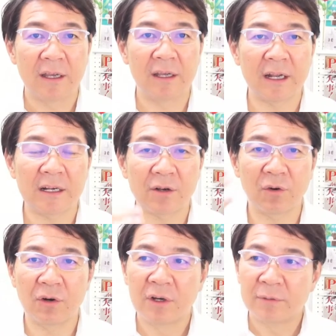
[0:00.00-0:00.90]
なんか
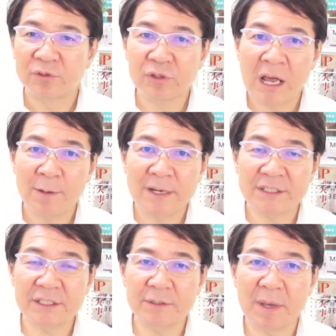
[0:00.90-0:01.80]
こう羨ま
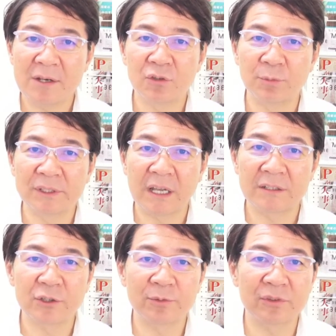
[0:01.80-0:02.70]
しいメイクを見て
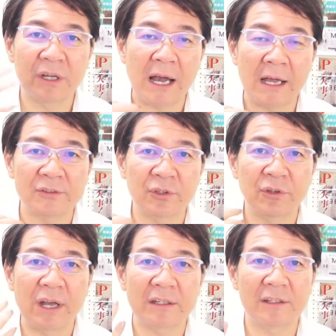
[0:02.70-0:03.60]
自分がそれを
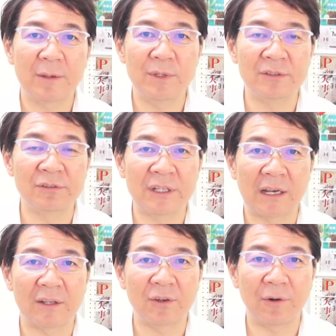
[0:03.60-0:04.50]
やってみるんだ
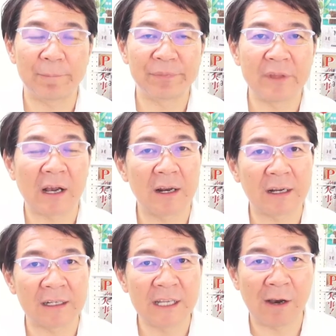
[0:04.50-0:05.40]
けどなかなか
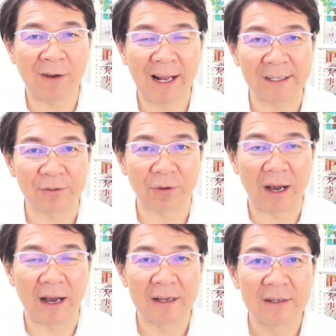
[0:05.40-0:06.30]
似合わないと
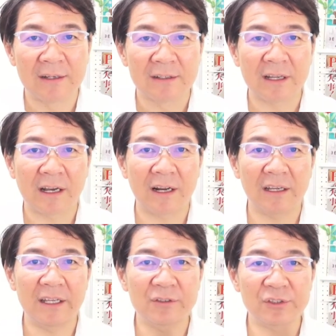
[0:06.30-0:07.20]
か、だから
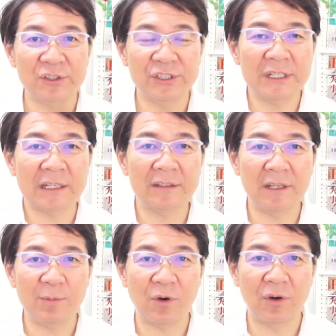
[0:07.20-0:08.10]
いくつになって
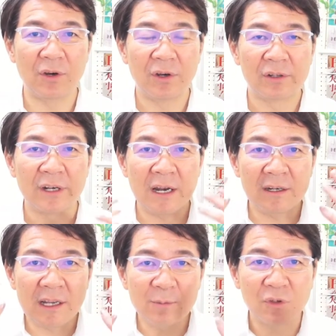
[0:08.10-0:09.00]
も年
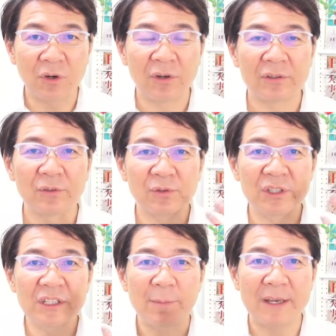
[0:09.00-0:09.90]
齢もどんどんい
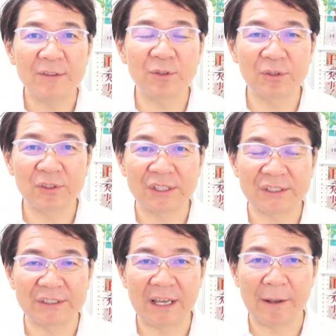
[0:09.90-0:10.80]
けばいくほどです
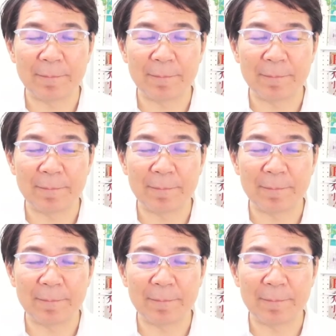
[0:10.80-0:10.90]
ね、